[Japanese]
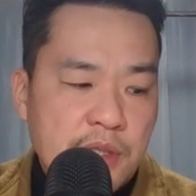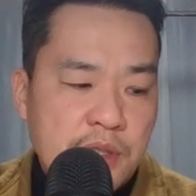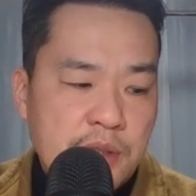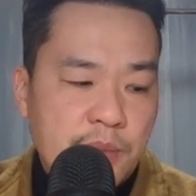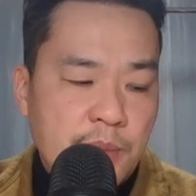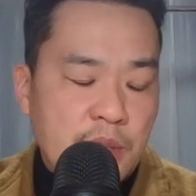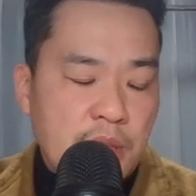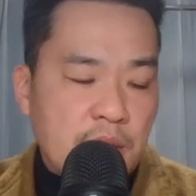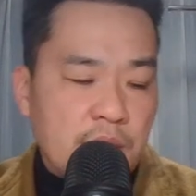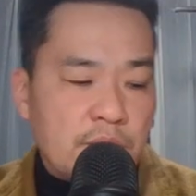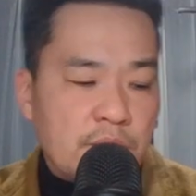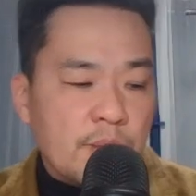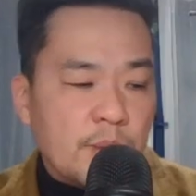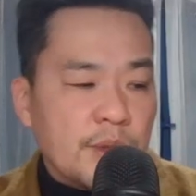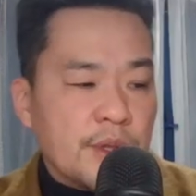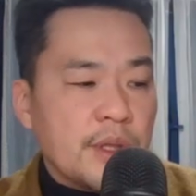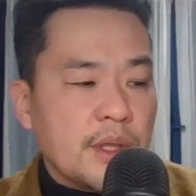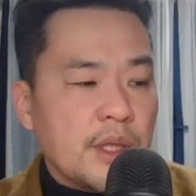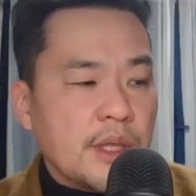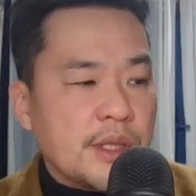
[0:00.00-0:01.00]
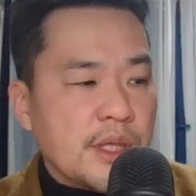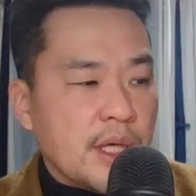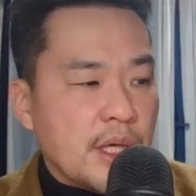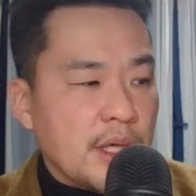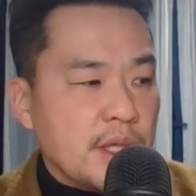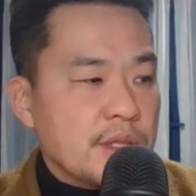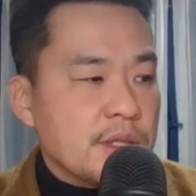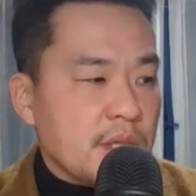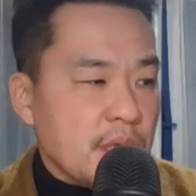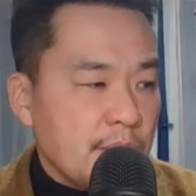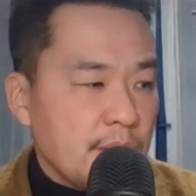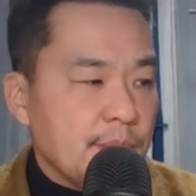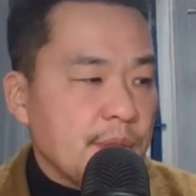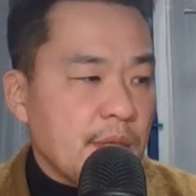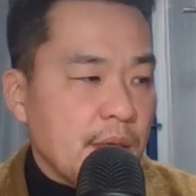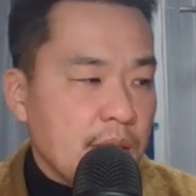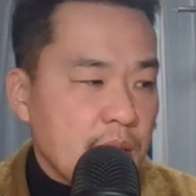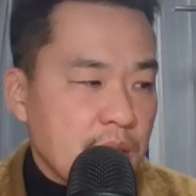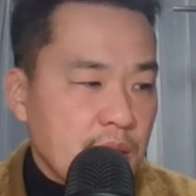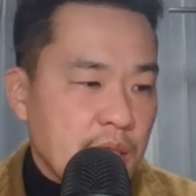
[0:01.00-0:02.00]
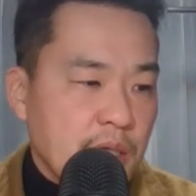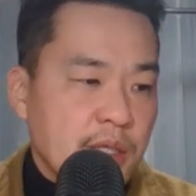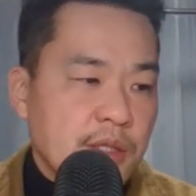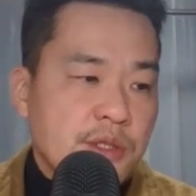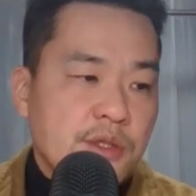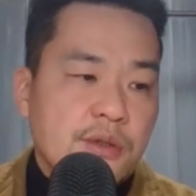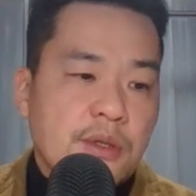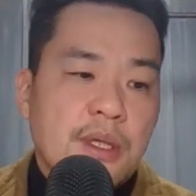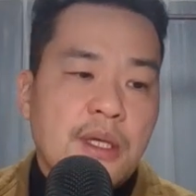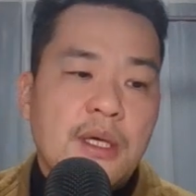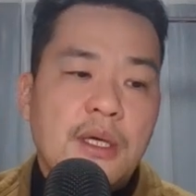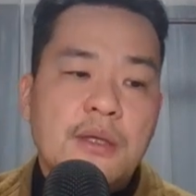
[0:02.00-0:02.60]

罪だと思ってんじゃないですかみたいな現状が